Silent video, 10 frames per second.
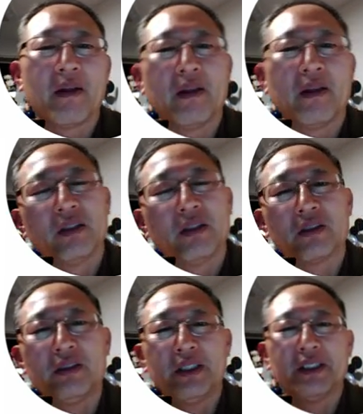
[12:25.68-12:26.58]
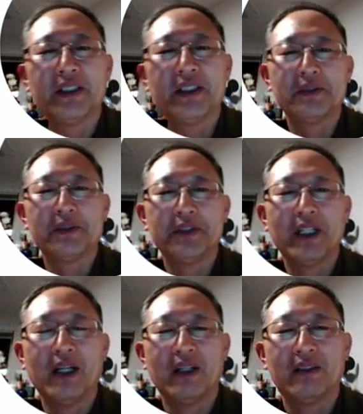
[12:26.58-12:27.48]
그런데 이제 여기서
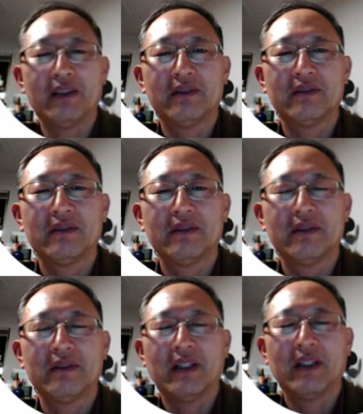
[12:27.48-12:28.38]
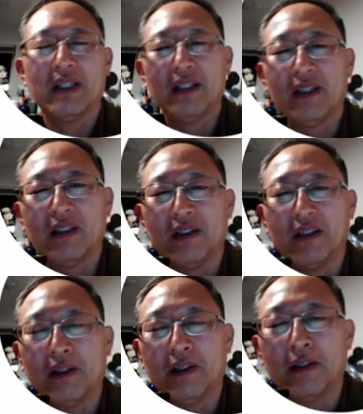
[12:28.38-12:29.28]
우리가
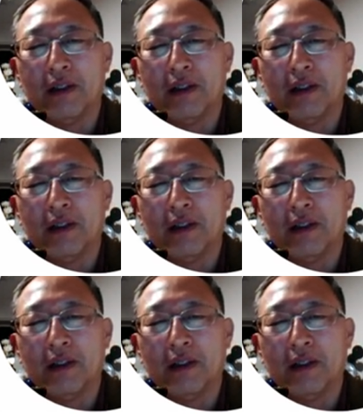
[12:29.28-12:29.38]
어,